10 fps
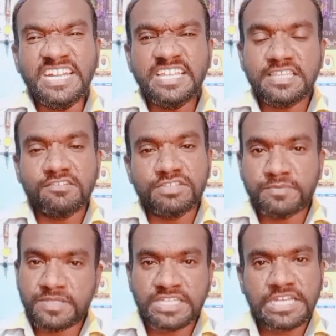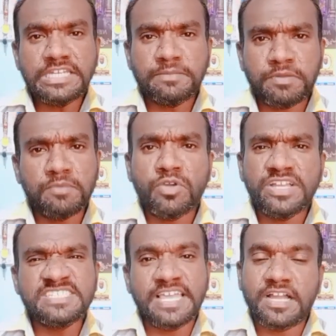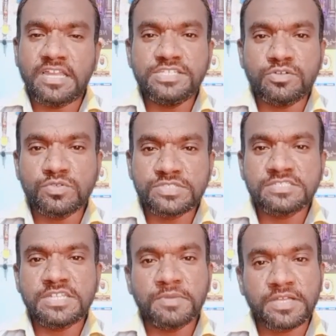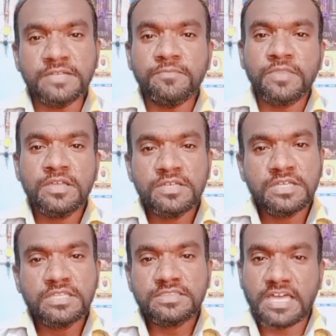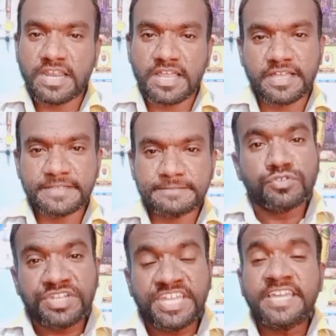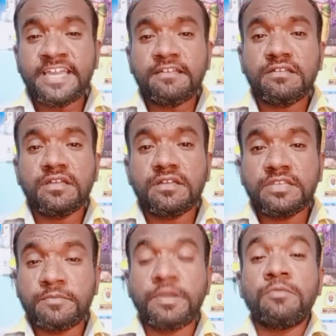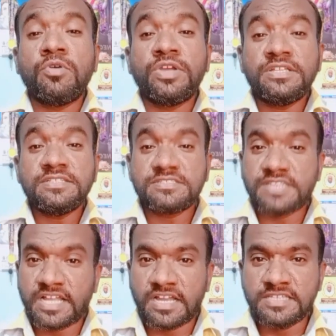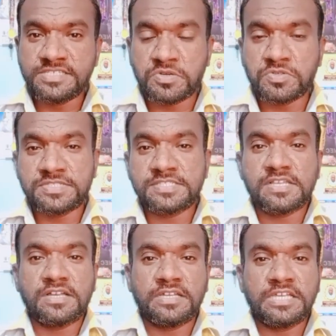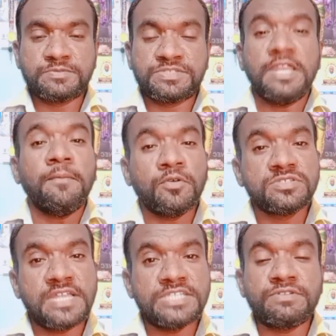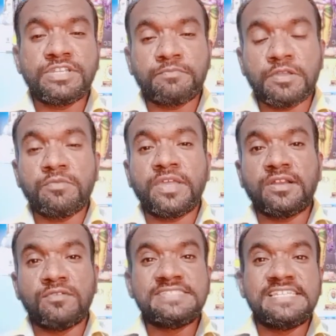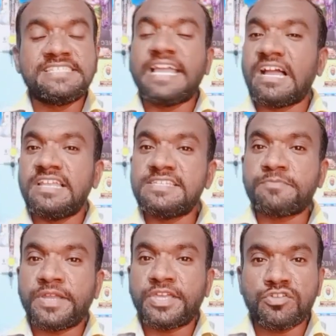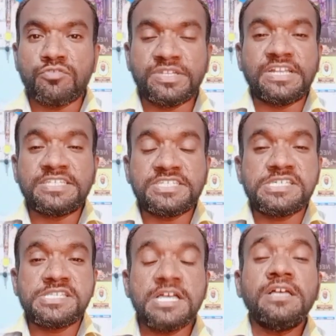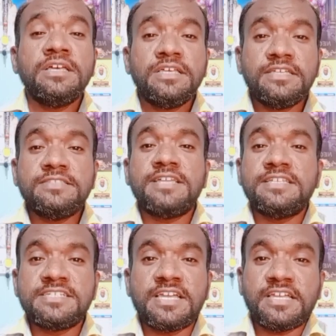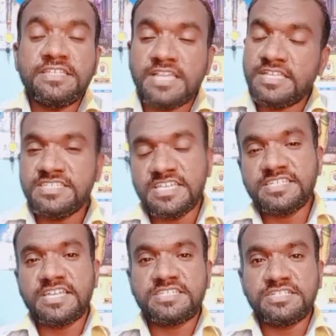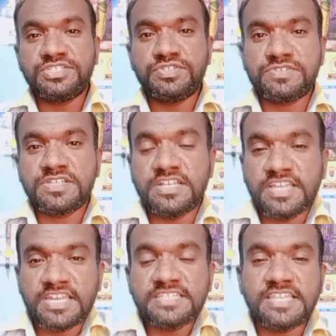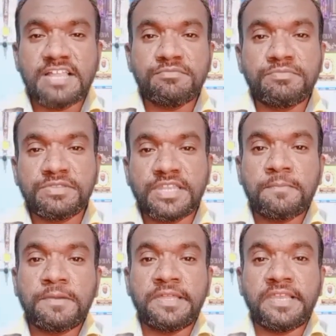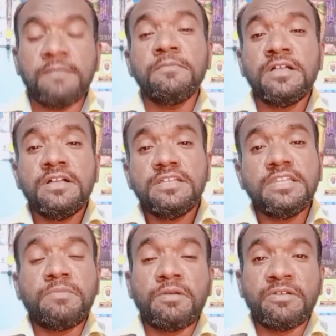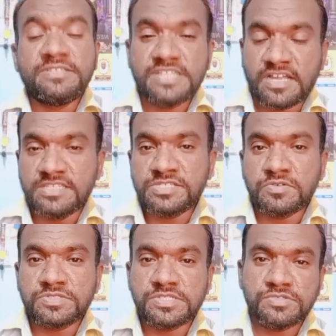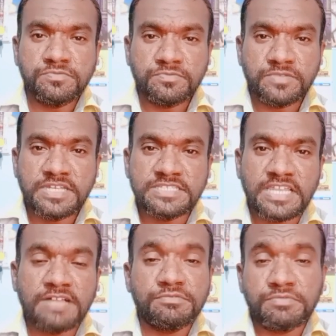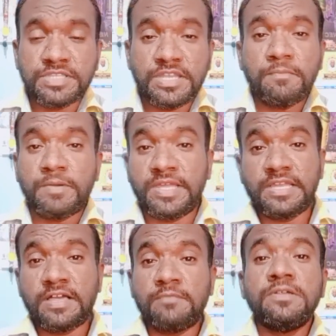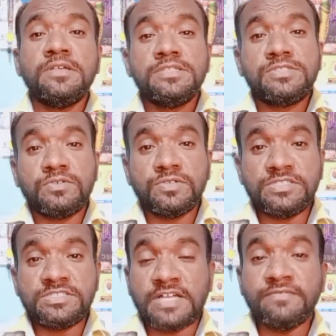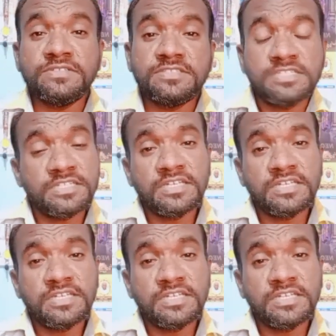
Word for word: ரெண்டு இதில் வந்துட்டு பார்த்தீங்கன்னா டிப்ளமோ இன் சைக்காலஜி கோர்சஸ் நமக்கு தராங்க நீங்கள் டிப்ளமோ இன் சைக்காலஜி கோர்சஸ் எஸ்பெஷலி போஸ்ட் கிராஜுவேட் டிப்ளமோ இன் கவுன்சிலிங் சைக்காலஜி படிக்கணும் அப்படின்னு நினச்சிங்கன்னா இந்த எஜுகே இந்த அஞ்சு எஜுகேஷன் இன்ஸ்டியூஷனில் நீங்கள் என்ன செய்யலாம் அப்படின்னு பார்த்தீங்கன்னா படிக்கலாம் டிப்ளமோ இன் சைக்காலஜி கோர்சஸும் என்ன செய்யலாம் அப்படின்னு பார்த்தீங்கன்னா படிக்கலாம் ஸோ இது தவிர்த்து